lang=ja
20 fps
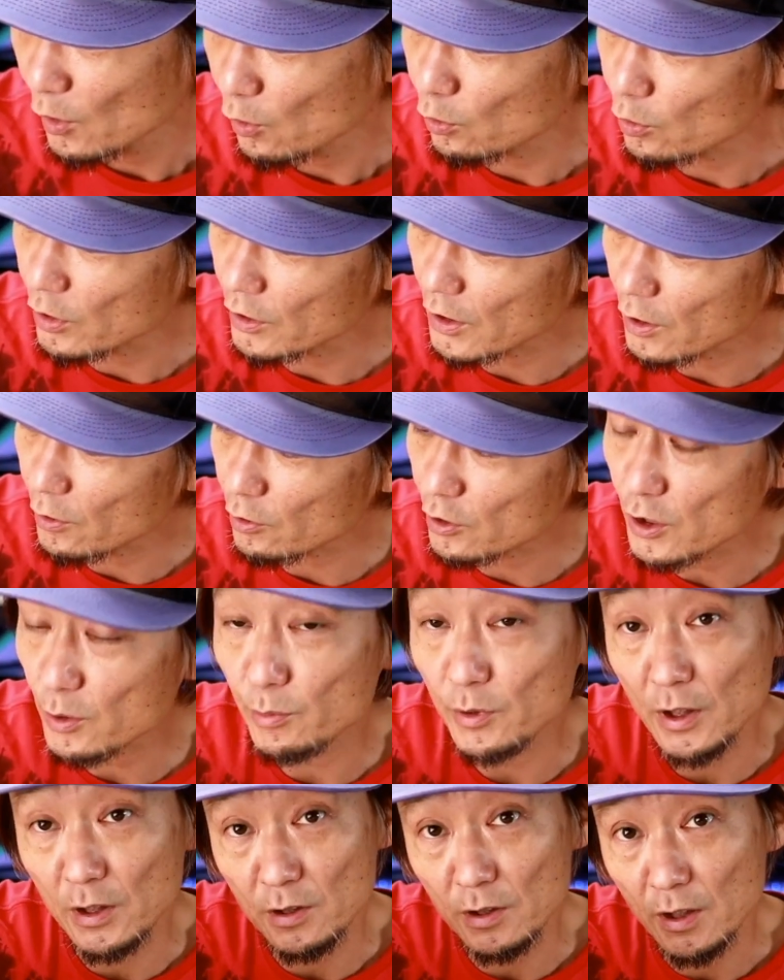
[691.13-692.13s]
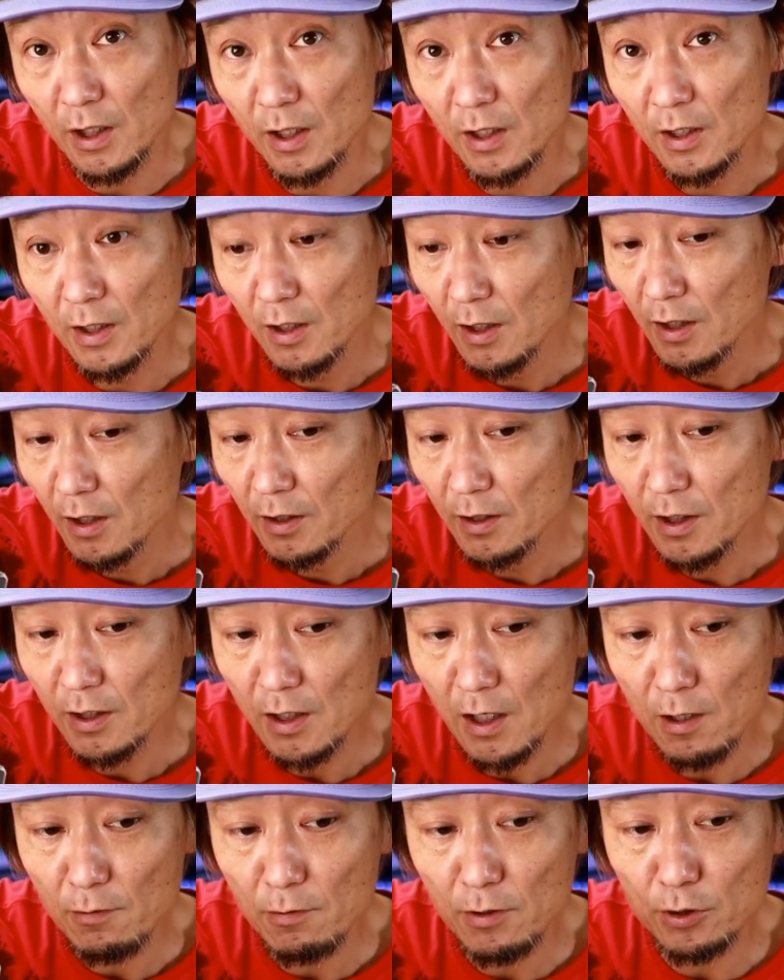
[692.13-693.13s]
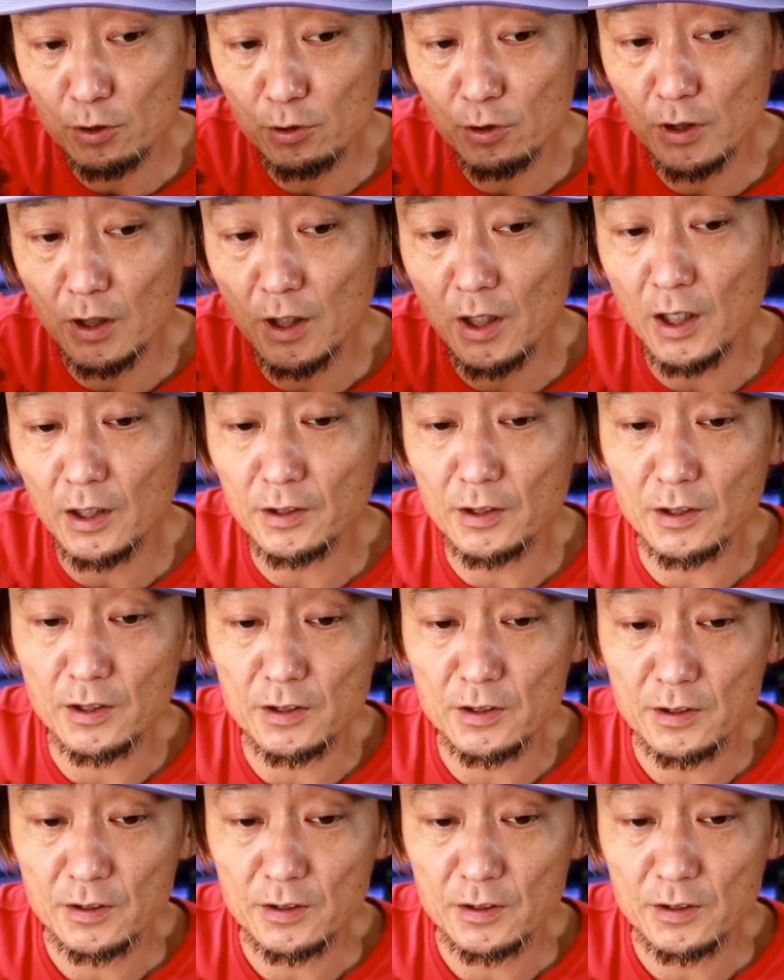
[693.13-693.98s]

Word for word: これは楽しみですね値段はちょっと高かったで